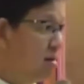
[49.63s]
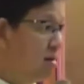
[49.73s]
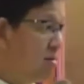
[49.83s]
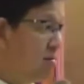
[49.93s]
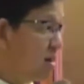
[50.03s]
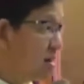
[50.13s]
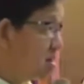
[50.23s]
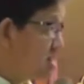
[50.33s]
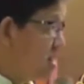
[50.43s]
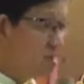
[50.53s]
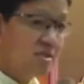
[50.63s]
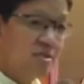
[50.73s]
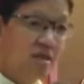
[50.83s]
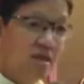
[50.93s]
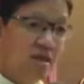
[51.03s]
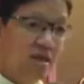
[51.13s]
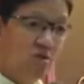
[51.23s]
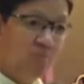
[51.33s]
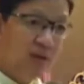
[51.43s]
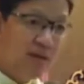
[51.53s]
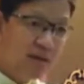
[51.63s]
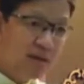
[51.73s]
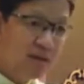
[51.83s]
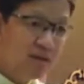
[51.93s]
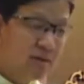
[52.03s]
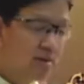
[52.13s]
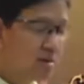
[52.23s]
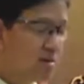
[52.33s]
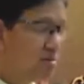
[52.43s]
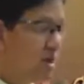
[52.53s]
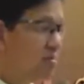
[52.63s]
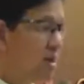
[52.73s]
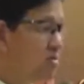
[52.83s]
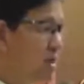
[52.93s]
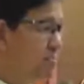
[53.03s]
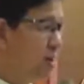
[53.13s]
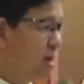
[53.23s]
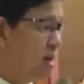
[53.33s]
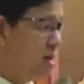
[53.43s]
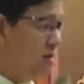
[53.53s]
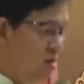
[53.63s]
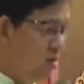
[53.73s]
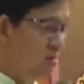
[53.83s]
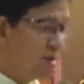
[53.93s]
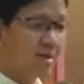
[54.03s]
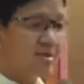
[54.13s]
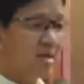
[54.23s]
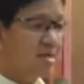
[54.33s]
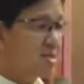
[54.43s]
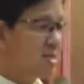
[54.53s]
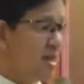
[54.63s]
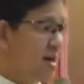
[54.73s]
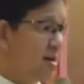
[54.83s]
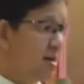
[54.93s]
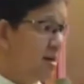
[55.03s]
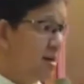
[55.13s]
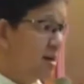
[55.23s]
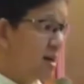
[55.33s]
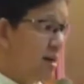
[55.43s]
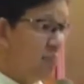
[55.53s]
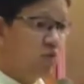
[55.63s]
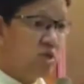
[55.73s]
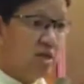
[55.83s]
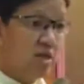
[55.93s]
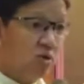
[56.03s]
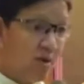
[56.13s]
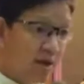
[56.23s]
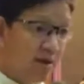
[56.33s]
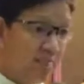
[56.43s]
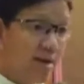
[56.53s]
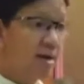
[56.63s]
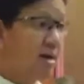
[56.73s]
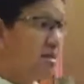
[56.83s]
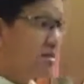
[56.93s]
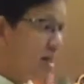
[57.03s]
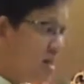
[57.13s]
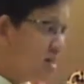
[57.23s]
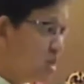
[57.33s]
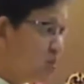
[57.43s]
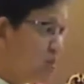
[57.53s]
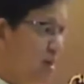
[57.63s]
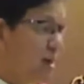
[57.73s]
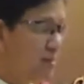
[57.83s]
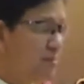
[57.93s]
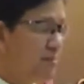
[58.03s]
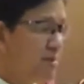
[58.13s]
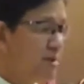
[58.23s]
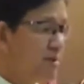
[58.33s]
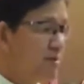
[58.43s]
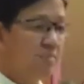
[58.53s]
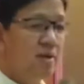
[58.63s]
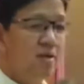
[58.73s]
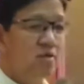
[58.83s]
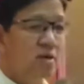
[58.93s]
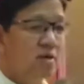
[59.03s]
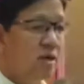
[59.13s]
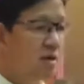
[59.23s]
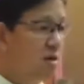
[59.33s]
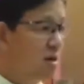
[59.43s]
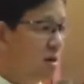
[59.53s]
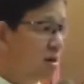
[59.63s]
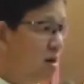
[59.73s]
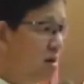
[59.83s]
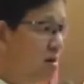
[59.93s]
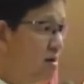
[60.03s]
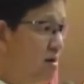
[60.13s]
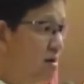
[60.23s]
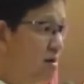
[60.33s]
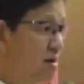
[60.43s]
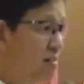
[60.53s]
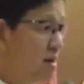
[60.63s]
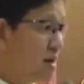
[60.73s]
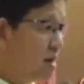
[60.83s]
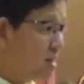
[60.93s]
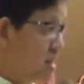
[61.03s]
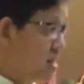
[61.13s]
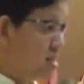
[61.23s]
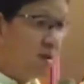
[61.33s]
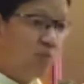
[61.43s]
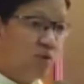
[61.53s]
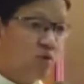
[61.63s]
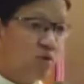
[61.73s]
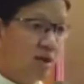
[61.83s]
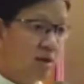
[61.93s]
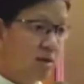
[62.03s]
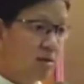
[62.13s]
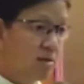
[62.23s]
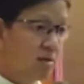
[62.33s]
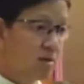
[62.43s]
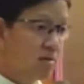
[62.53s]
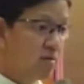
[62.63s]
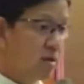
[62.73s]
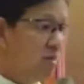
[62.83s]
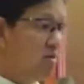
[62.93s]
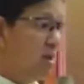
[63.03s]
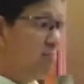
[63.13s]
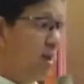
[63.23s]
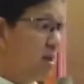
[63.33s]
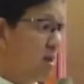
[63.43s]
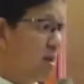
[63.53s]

maka-arthritis din ang inom pa der unya miingon ang pare oh maka-arthritis na kana pong sigig sugal maka-arthritis pud na nya miingon laki hala Maka-arthritis, di po ng sugal. Kunya mingo ng pare,